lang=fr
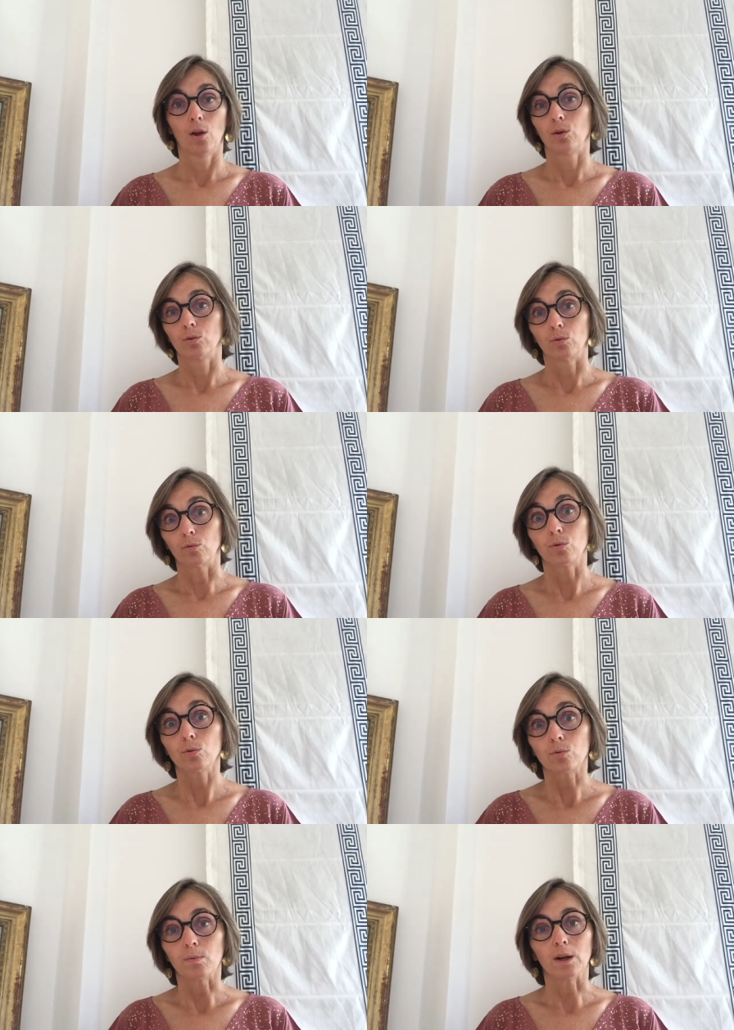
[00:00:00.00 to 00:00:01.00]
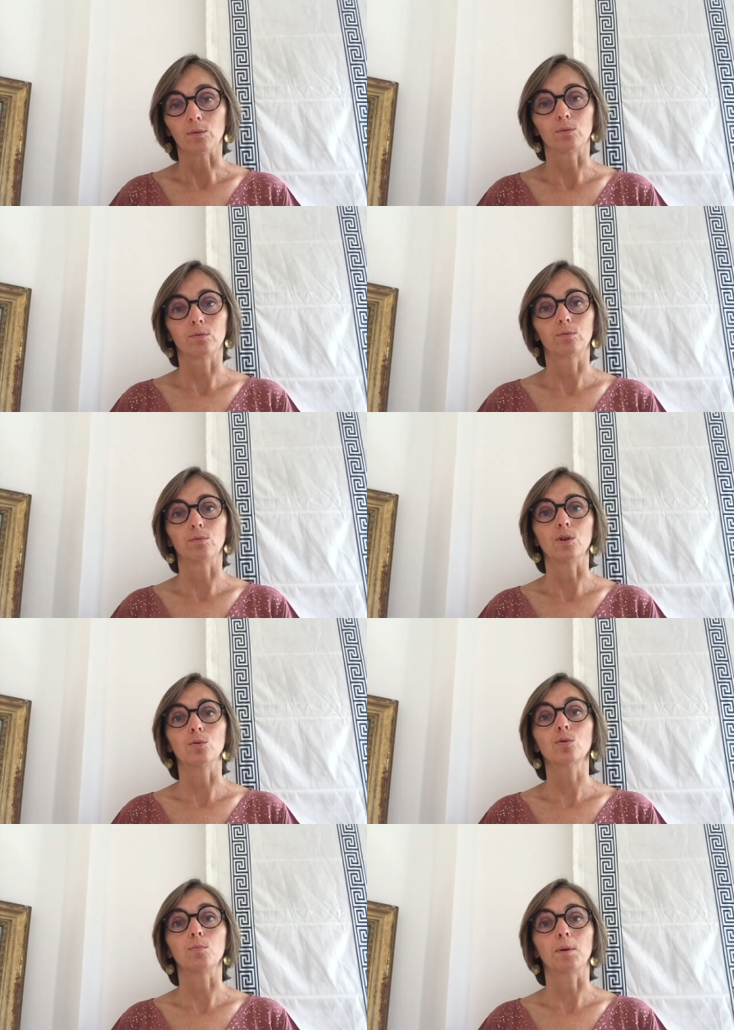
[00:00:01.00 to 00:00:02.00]
Sauf que bah, tous les jours,
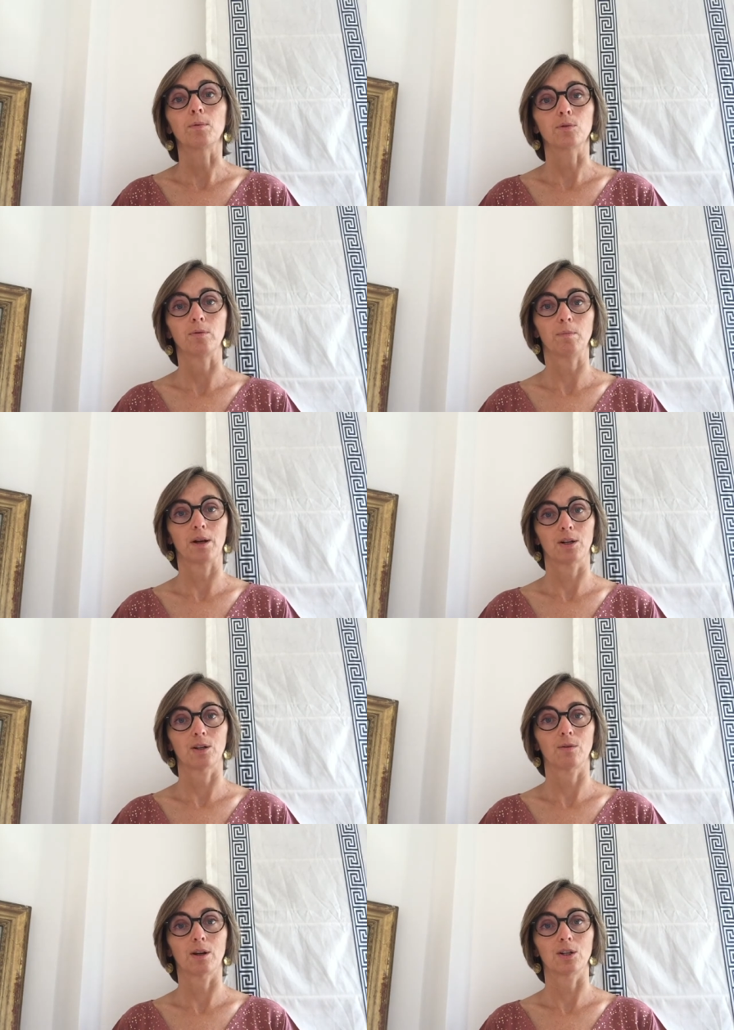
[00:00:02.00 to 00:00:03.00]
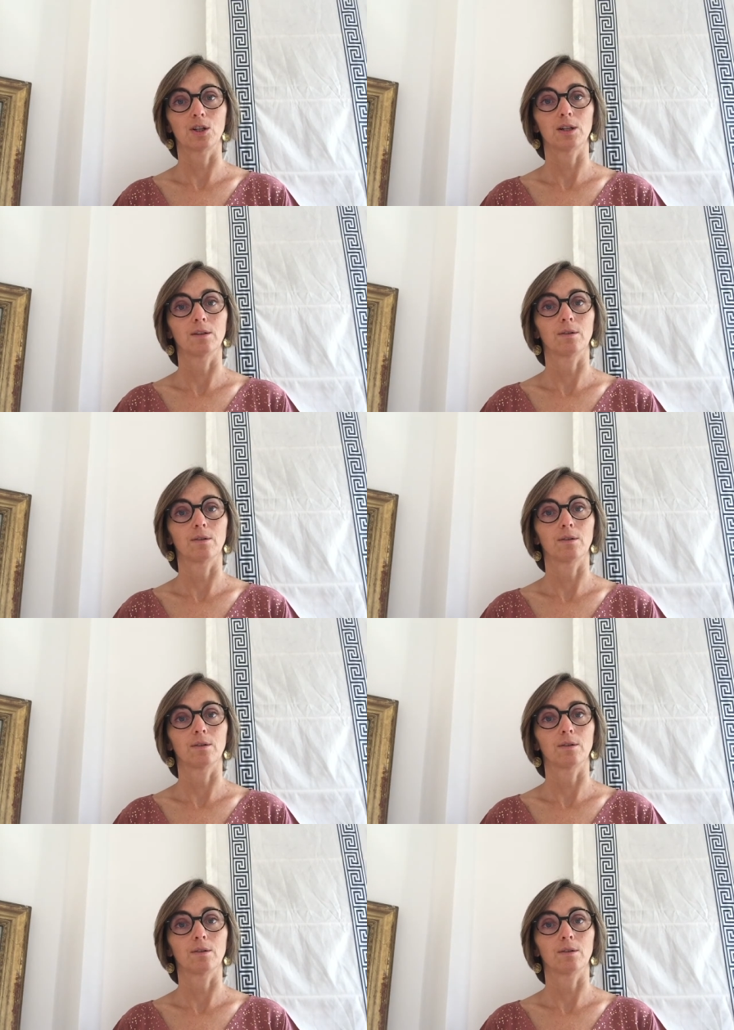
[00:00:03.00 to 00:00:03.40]
je ne suis pas poursuivi par un chien enragé